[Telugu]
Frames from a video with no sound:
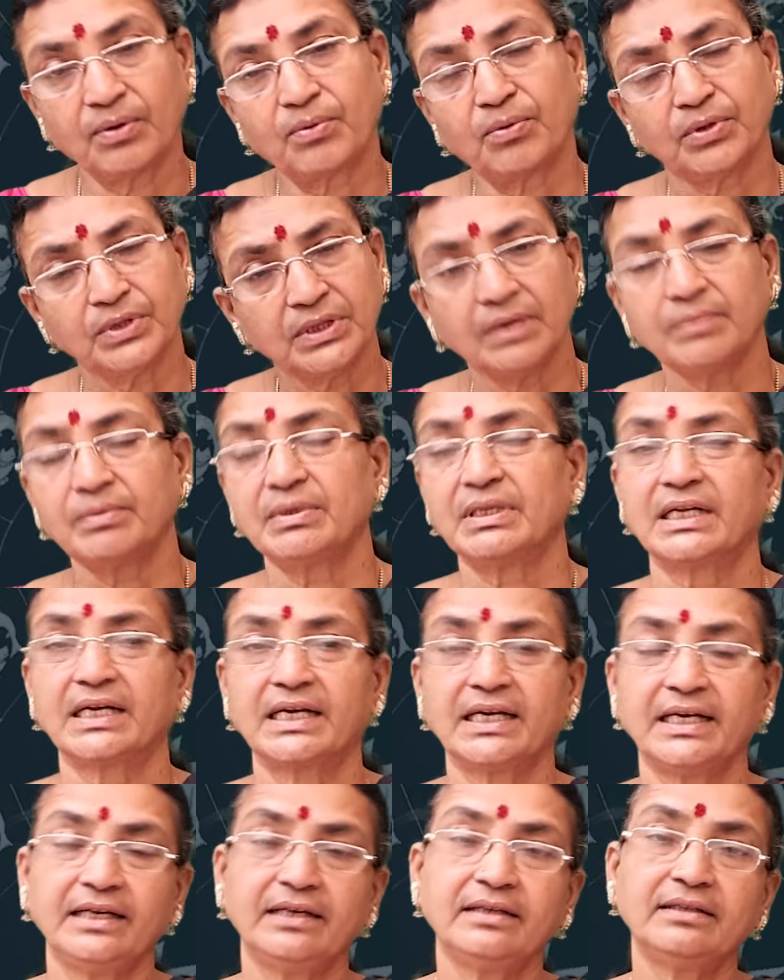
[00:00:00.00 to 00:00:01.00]

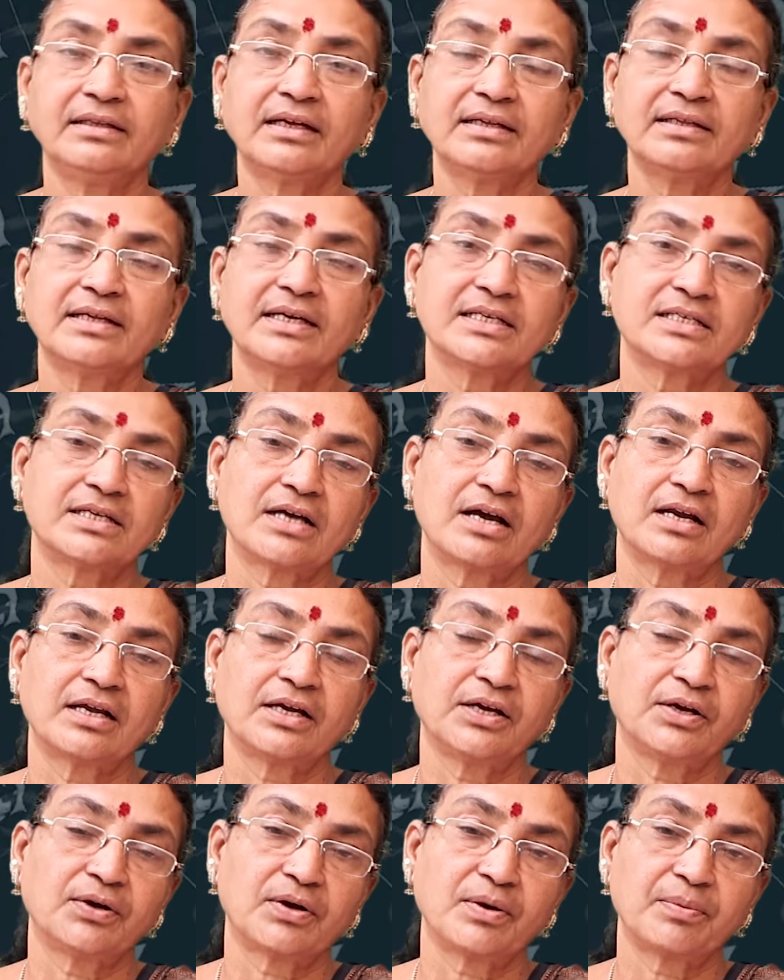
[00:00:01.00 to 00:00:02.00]
కొంతమందికి ఇతర దేశాల
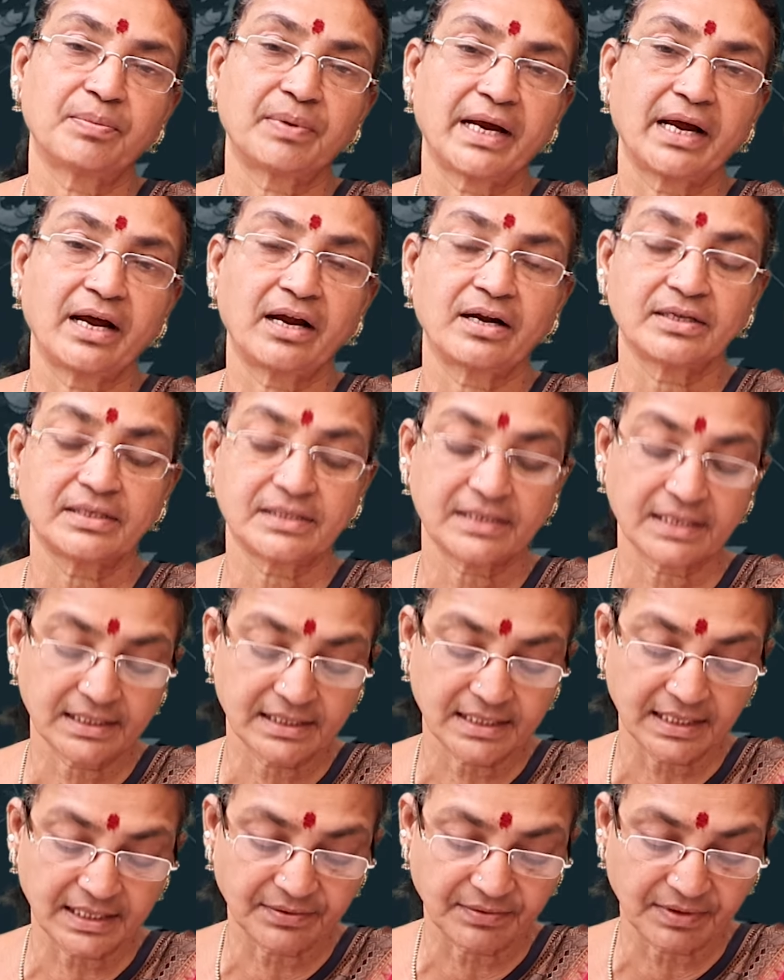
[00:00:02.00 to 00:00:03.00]
యొక్క ప్రయాణం
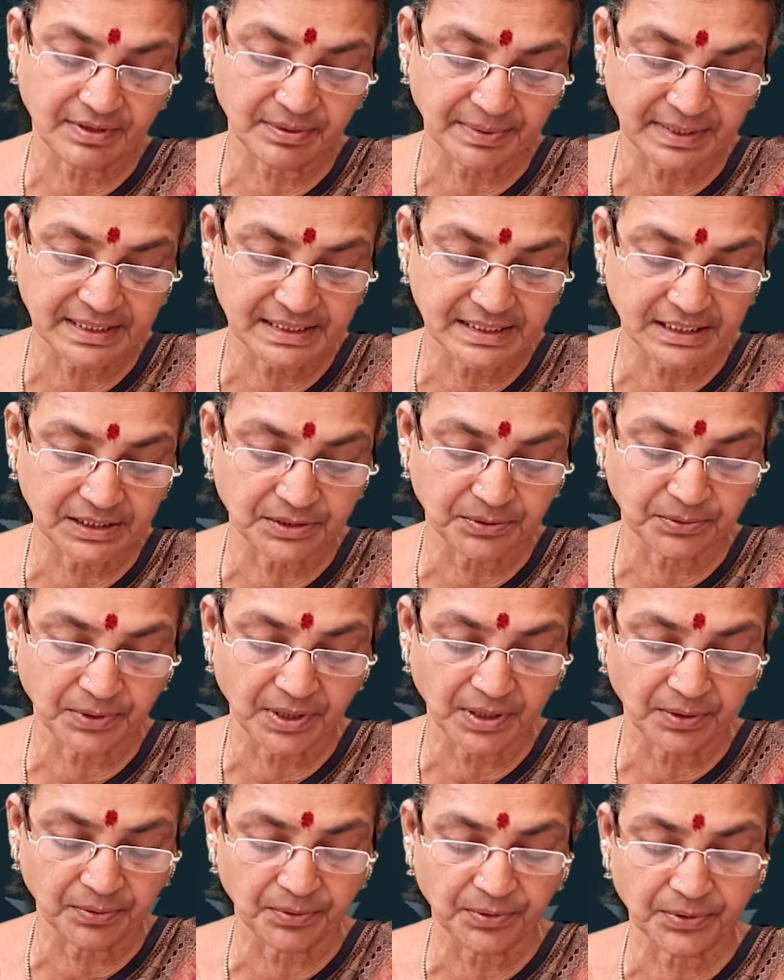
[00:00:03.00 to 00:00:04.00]
చేసేటువంటి పరిస్థితి
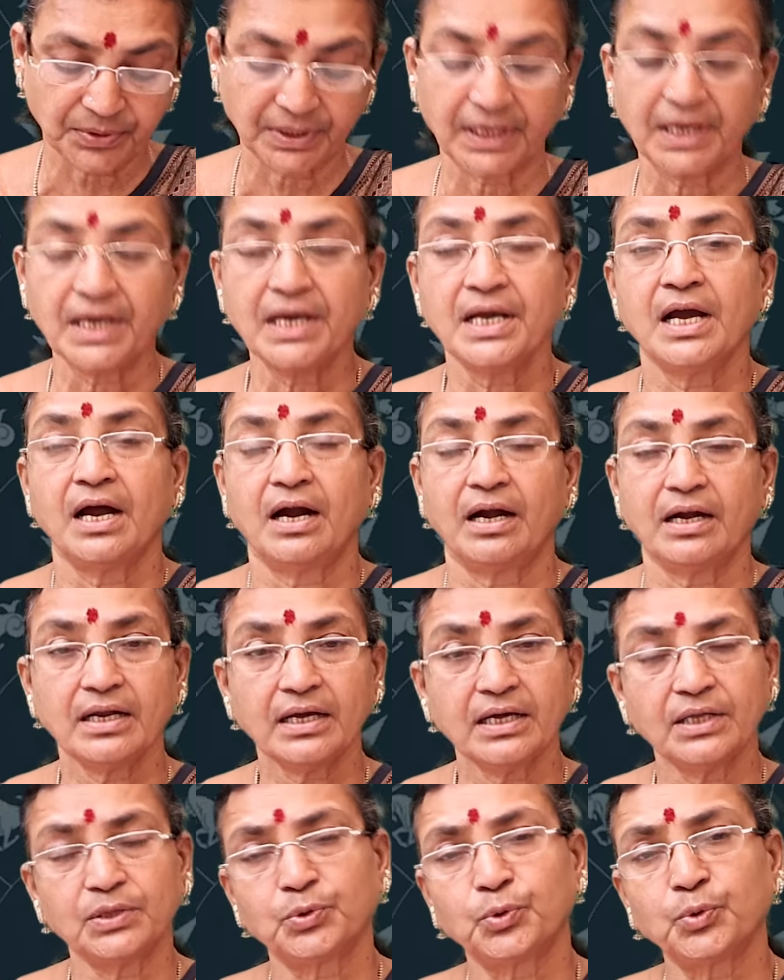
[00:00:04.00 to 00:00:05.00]
కూడా ఉంటుంది
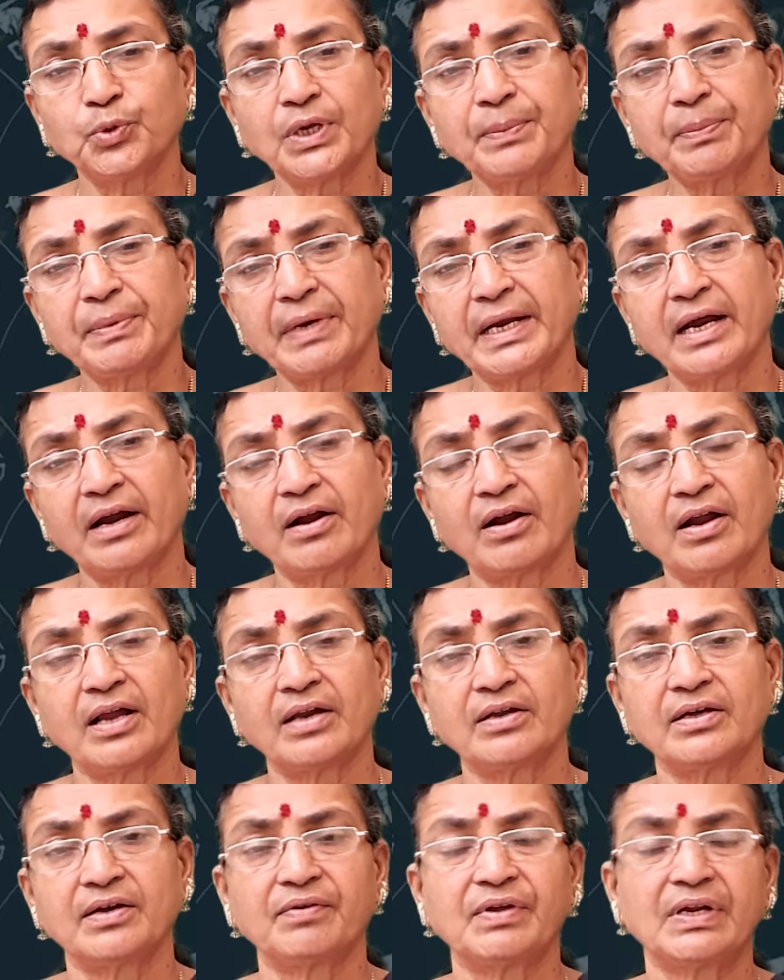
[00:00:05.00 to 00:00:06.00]
అంటే దూర
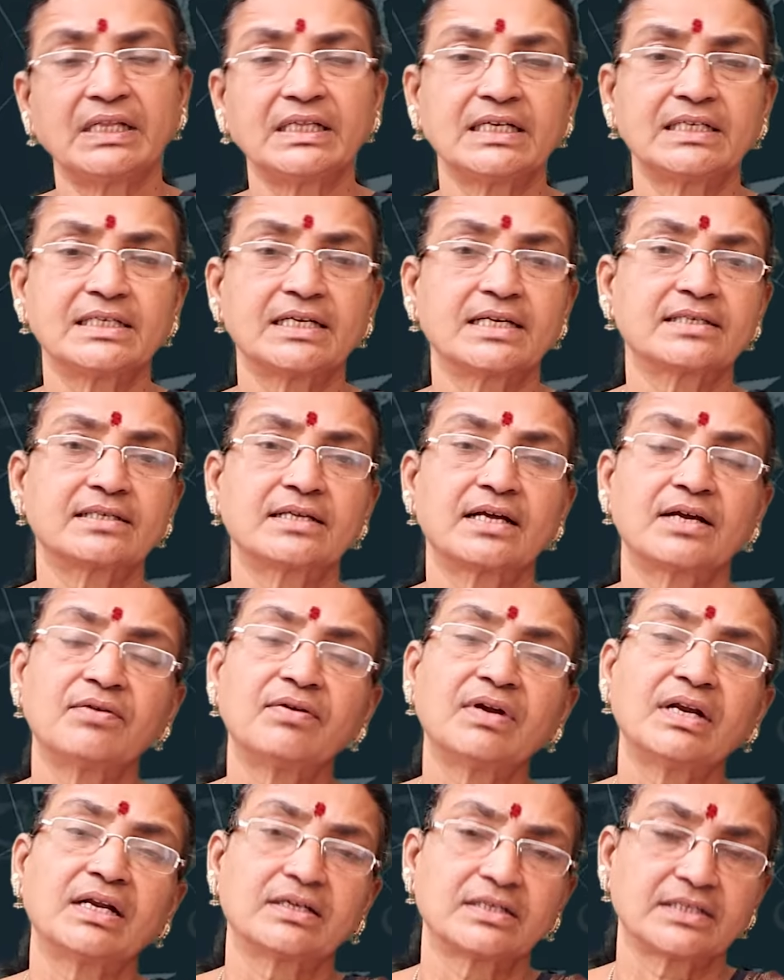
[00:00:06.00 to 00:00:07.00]
ప్రయాణాలు ఎవరైతే చేస్తారో
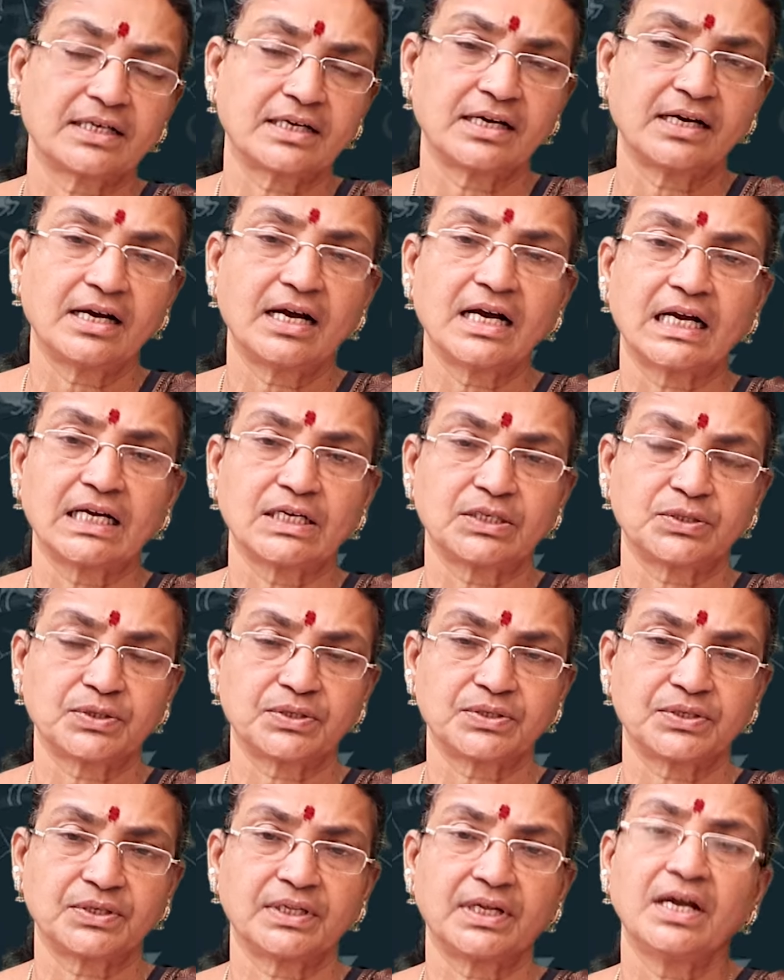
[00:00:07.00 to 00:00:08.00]
వాళ్ళకి చక్కగా కలిసి
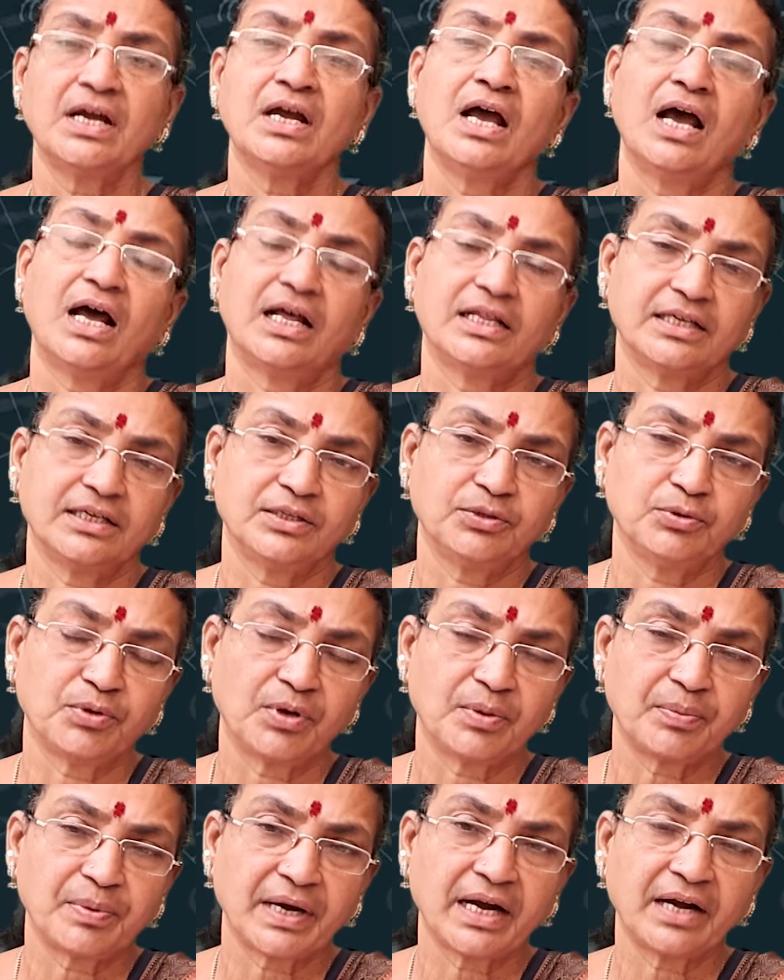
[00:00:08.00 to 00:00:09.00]
వస్తుంది అది
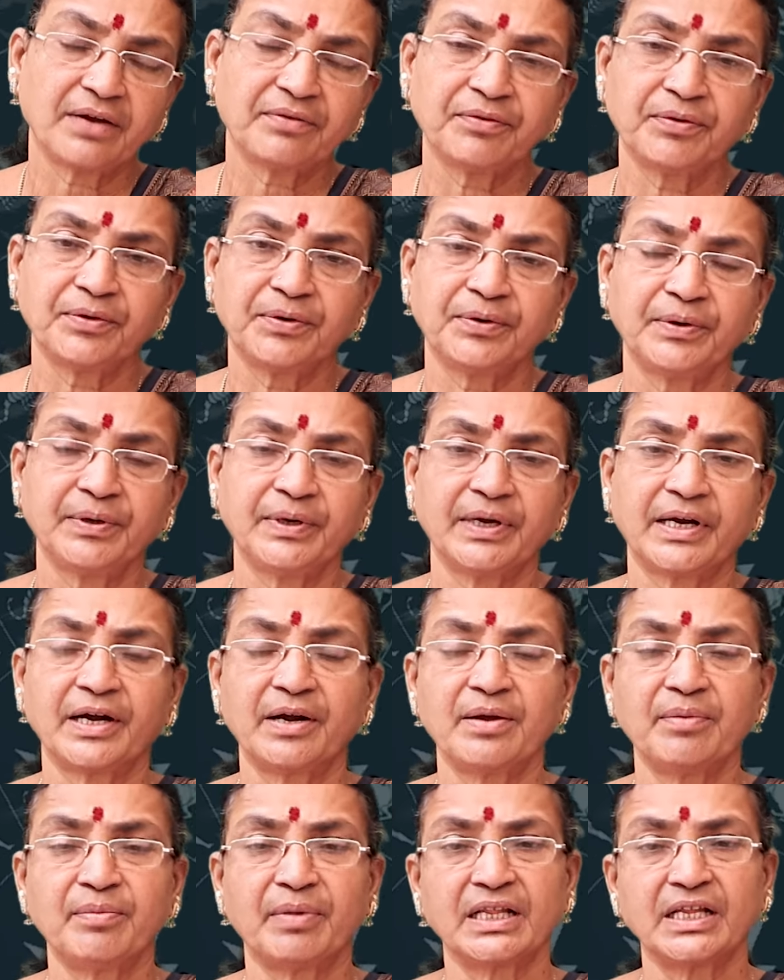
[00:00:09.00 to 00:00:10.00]
దూర ప్రయాణం
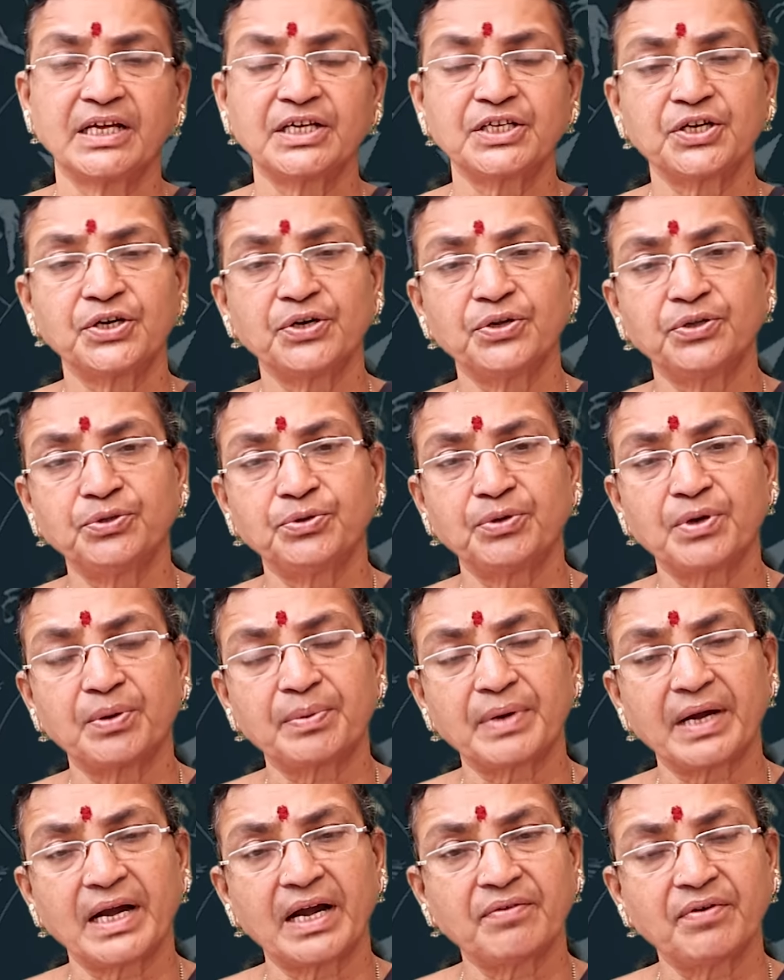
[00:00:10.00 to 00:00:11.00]
ఇక్కడే మన దేశంలో దూర
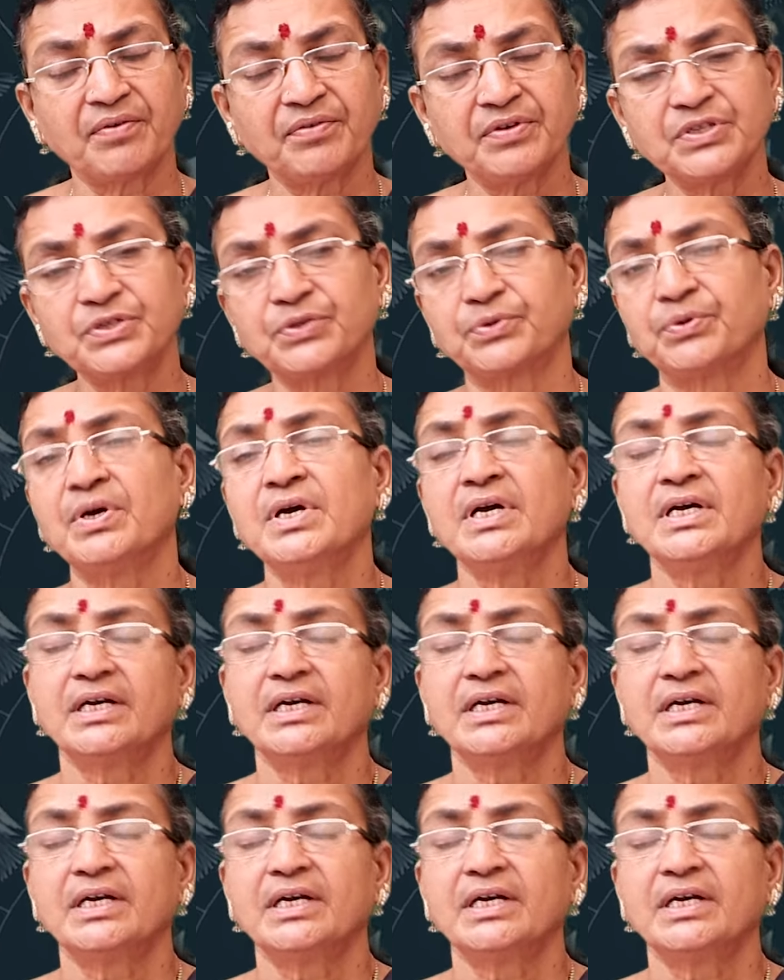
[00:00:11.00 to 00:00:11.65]
ప్రయాణం అవ్వచ్చు